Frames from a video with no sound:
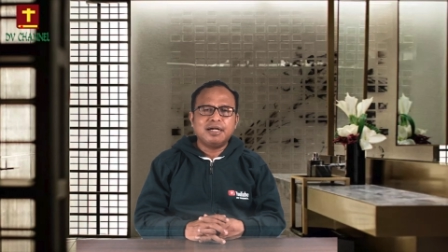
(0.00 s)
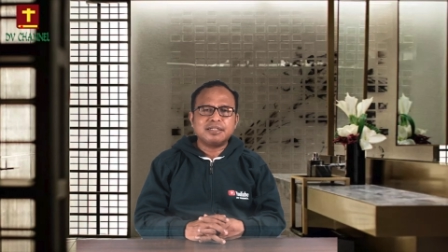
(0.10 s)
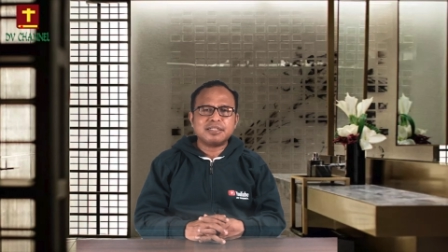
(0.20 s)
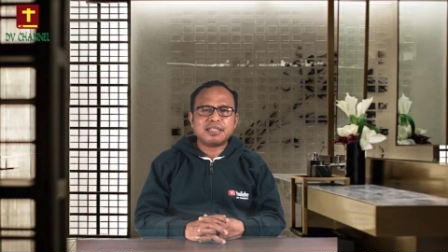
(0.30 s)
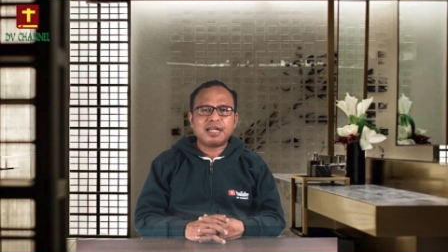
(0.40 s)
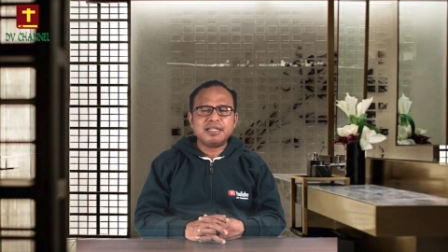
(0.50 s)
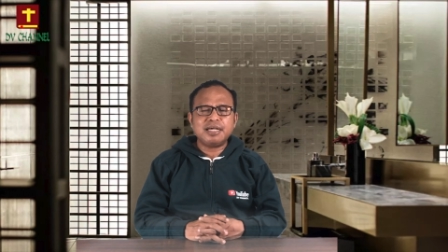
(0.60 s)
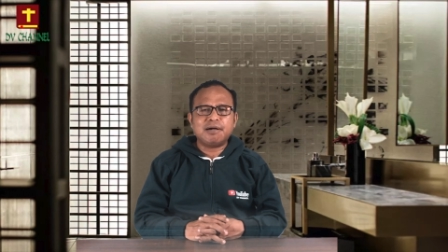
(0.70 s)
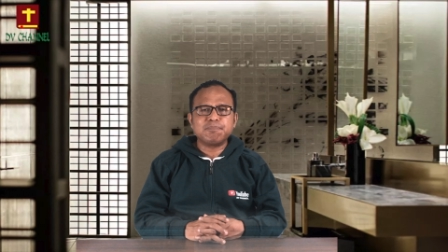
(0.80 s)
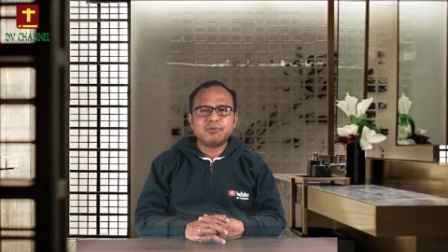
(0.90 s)
Setelah
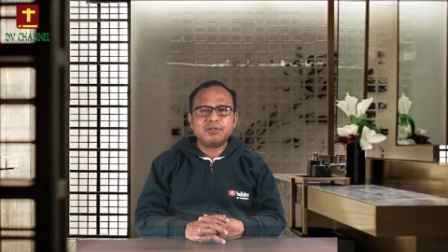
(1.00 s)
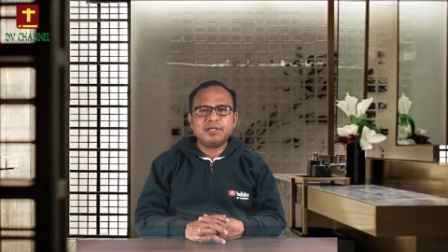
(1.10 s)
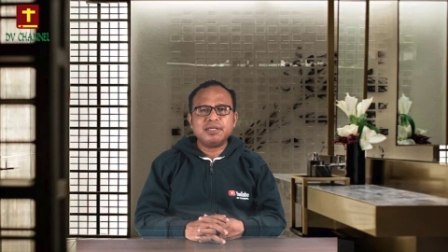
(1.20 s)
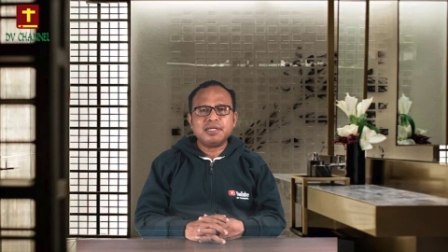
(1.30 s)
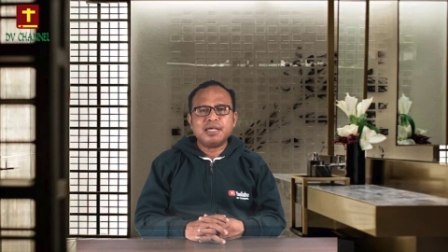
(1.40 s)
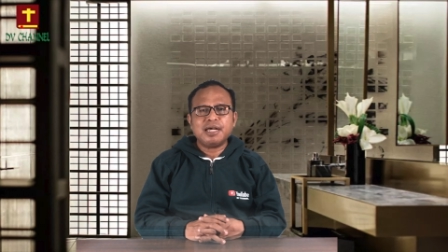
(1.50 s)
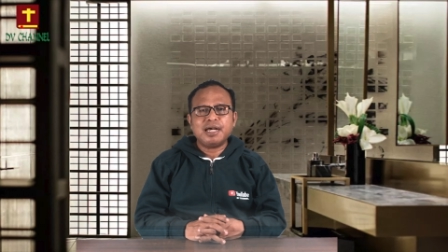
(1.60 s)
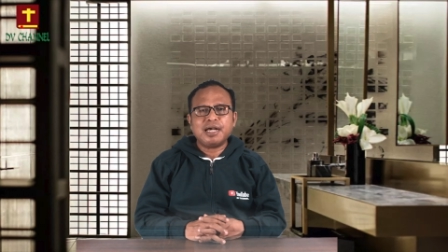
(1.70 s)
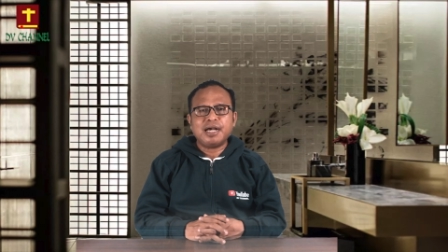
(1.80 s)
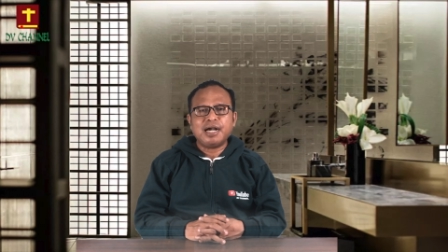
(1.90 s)
diampuni,
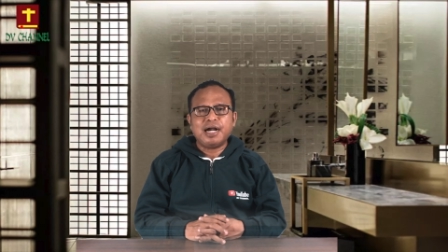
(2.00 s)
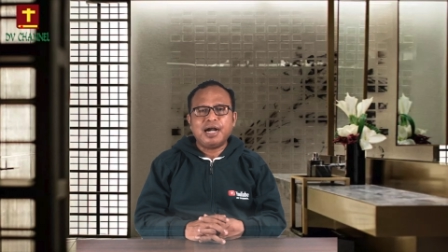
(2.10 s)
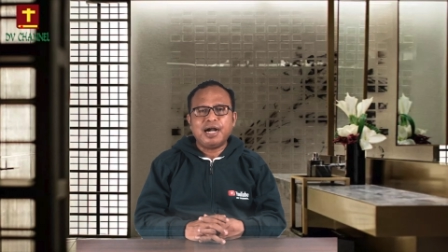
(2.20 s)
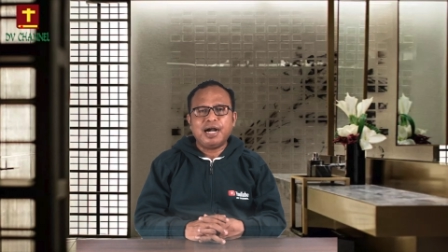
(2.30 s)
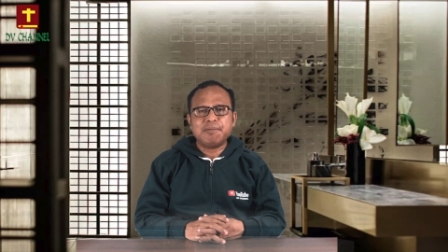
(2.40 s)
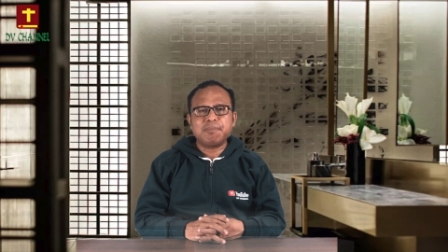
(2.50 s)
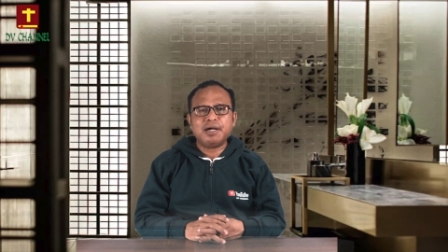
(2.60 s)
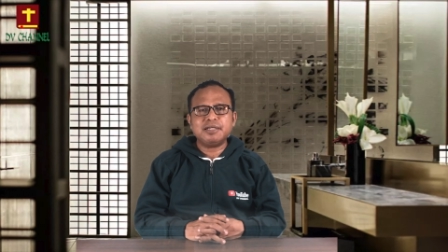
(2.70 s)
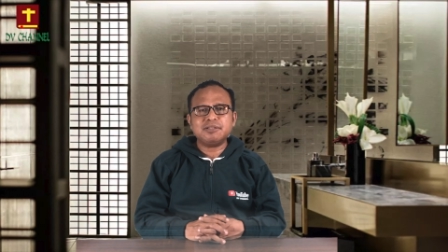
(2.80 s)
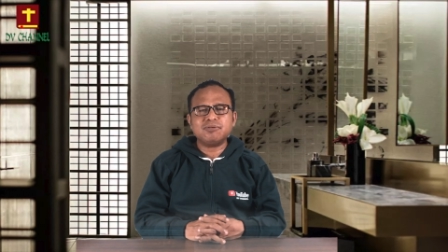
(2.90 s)

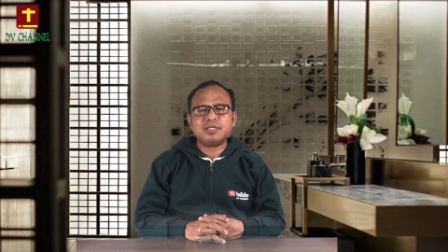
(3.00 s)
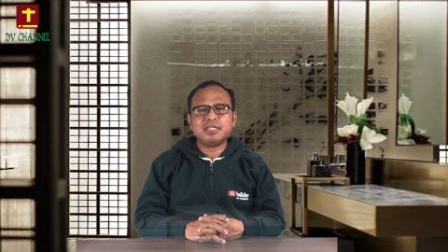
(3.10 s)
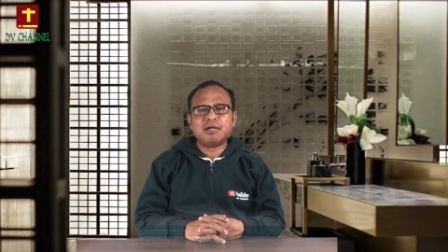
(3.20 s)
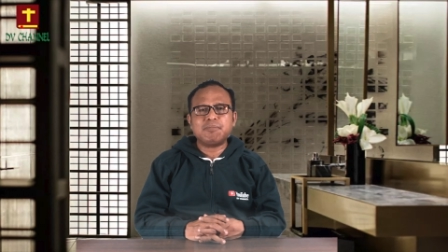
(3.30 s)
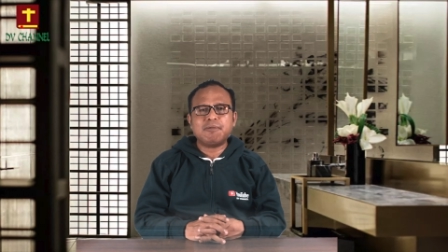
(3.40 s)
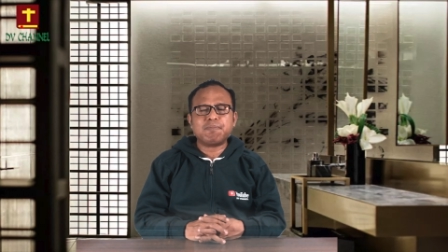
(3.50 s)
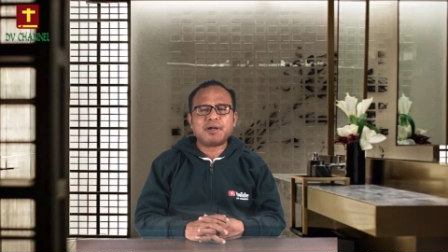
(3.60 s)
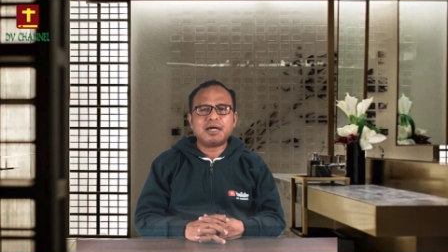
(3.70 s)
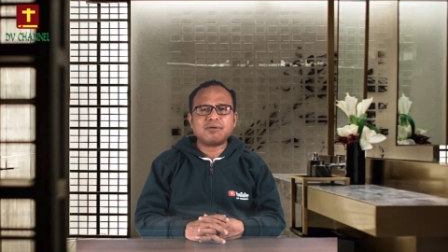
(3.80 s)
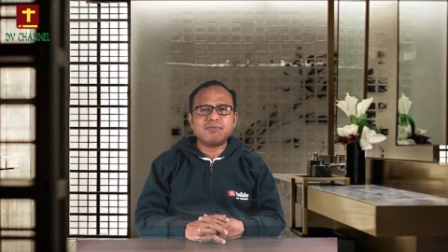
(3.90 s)
hamba itu tidak
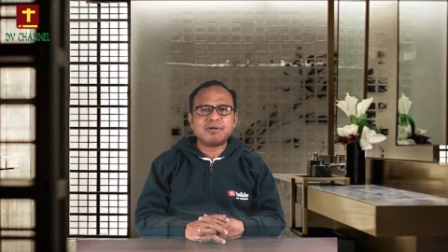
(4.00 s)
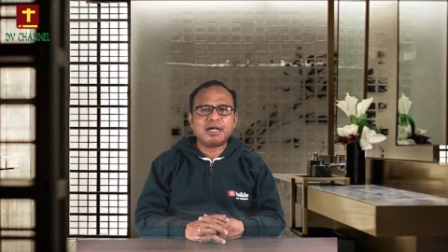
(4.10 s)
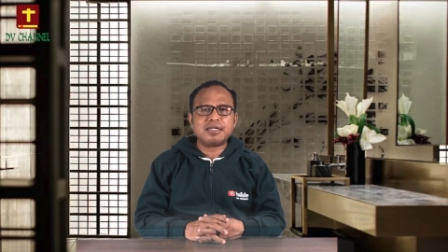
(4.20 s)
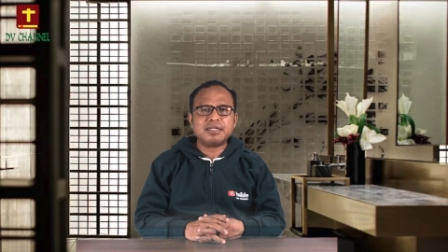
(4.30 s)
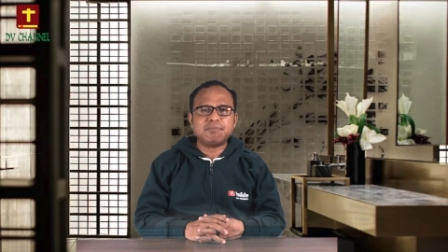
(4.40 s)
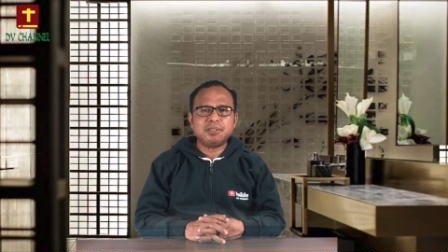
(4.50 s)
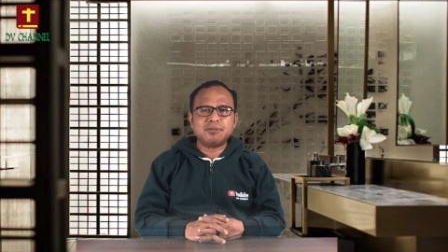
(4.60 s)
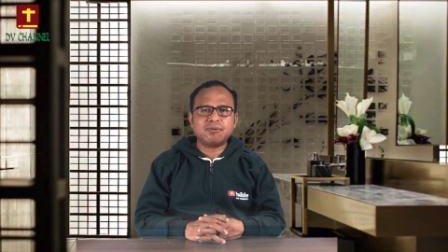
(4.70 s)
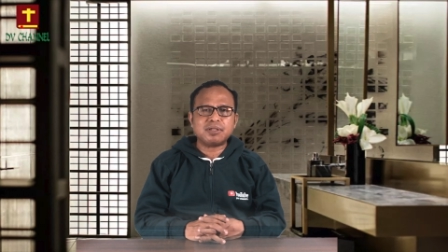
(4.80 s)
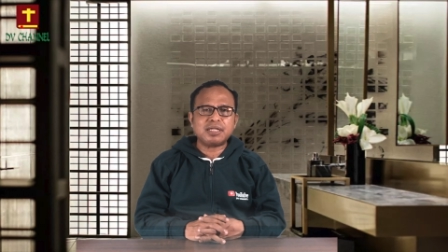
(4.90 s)
memperlakukan
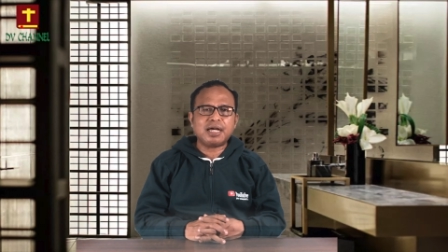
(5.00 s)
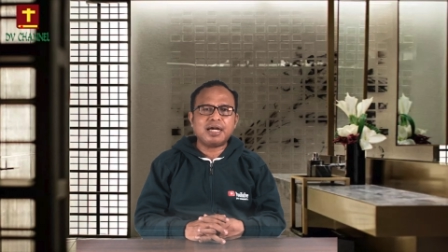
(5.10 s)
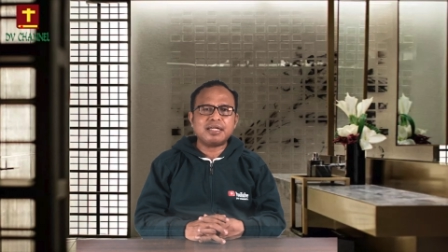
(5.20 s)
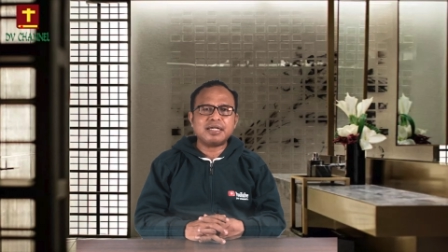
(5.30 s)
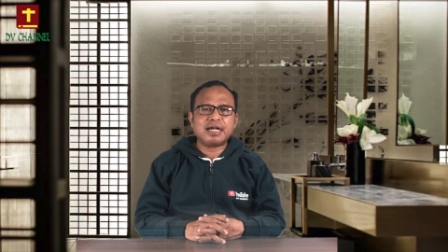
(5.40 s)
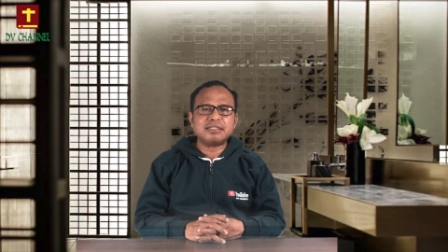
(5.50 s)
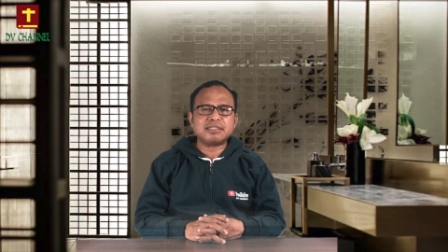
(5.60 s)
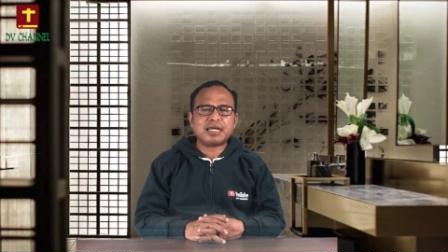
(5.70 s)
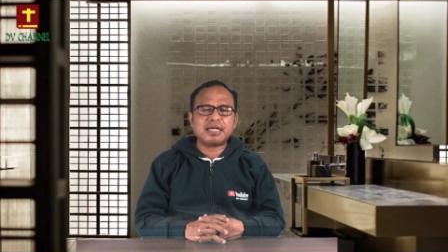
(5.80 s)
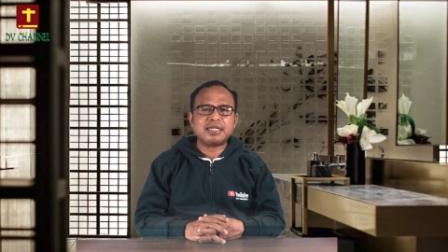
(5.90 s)
debiturnya dengan
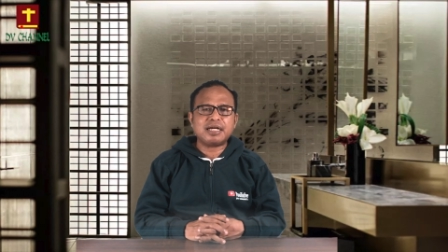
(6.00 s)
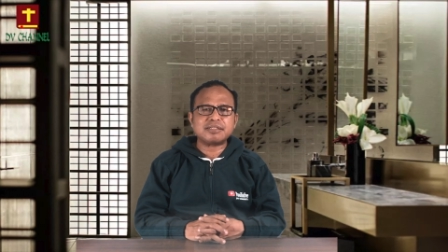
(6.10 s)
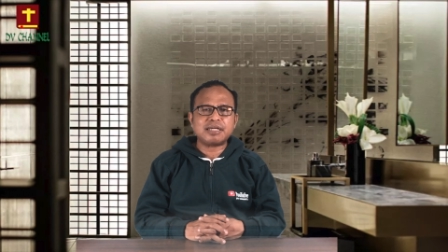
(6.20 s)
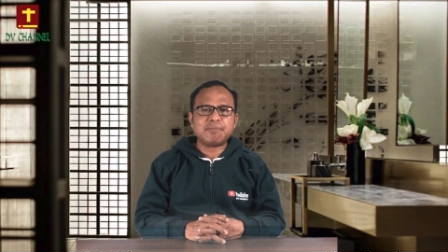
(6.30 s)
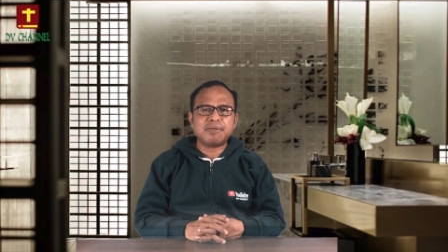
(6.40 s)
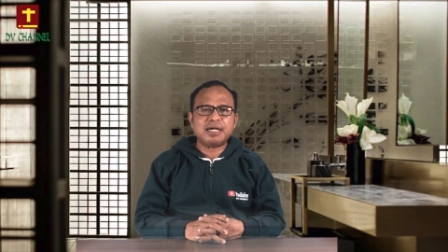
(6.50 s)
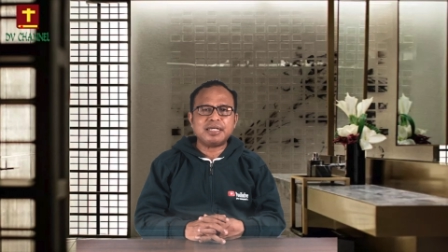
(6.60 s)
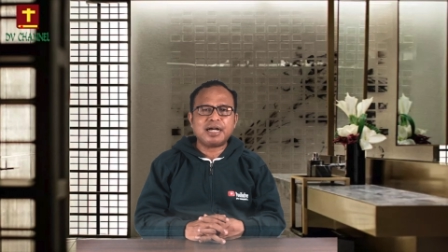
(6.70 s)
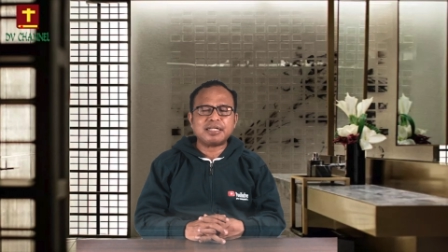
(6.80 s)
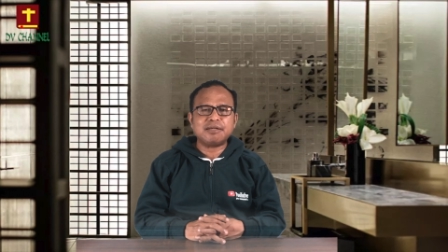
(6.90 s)
cara yang sama
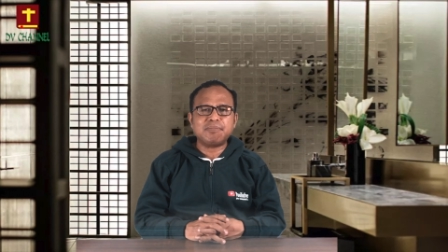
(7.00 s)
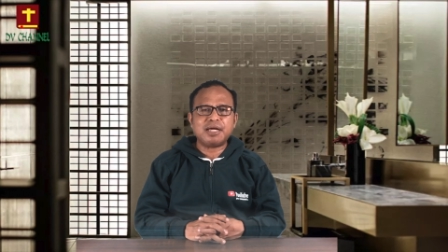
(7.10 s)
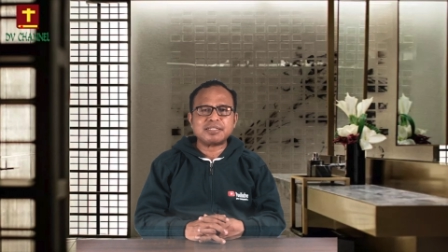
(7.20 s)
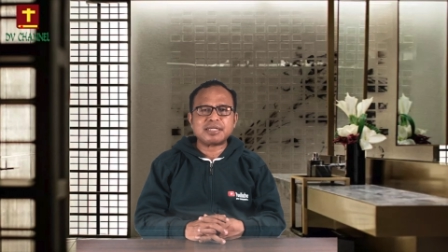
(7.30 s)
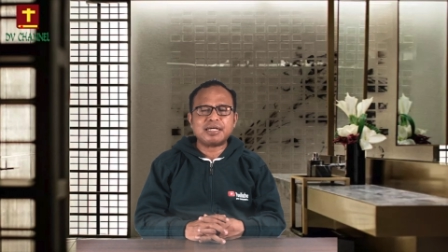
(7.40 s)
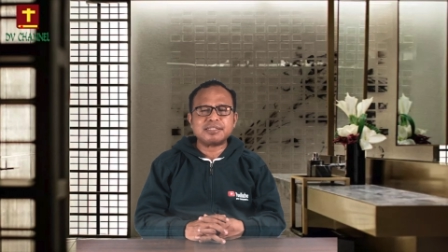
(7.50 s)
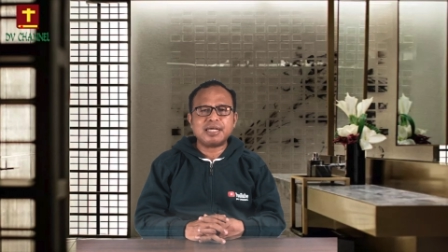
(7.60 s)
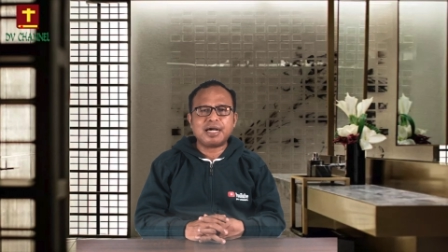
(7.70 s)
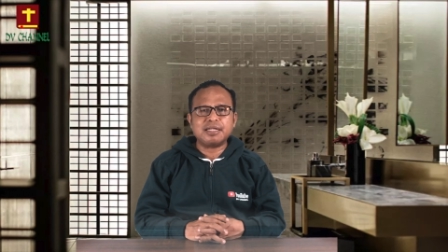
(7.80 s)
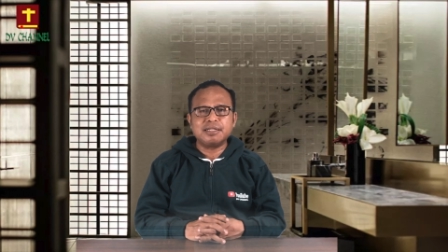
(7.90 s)
yakni belas
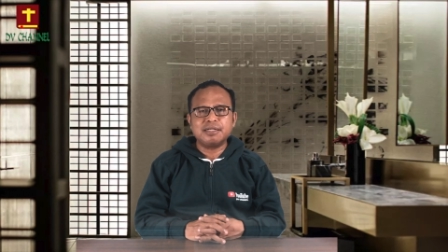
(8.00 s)
kasihan.